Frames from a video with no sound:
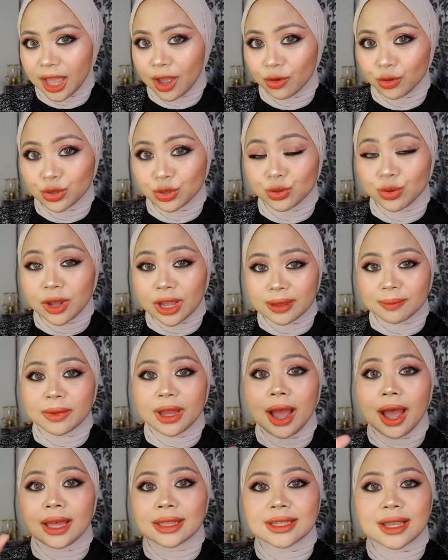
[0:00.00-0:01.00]
aku suka
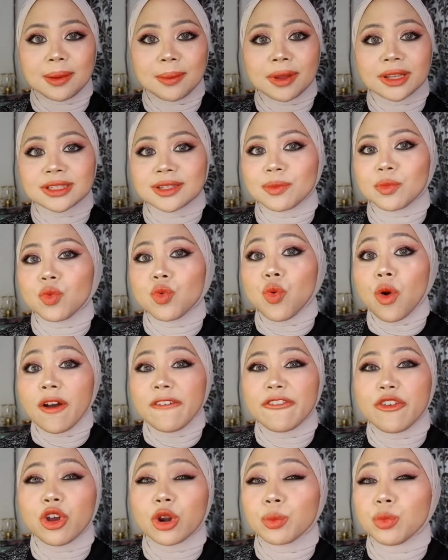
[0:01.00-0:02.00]
banget sama
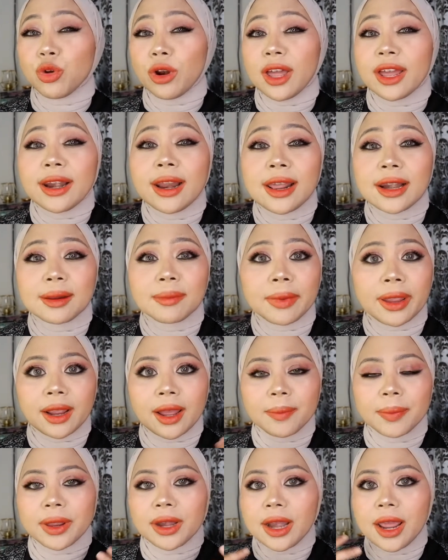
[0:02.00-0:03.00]
semua formula dari
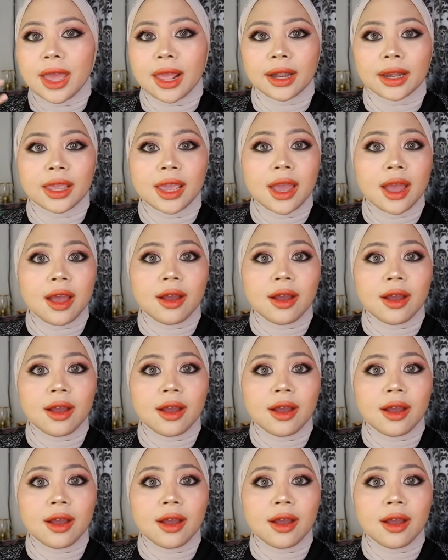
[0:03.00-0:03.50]
makeupnya dari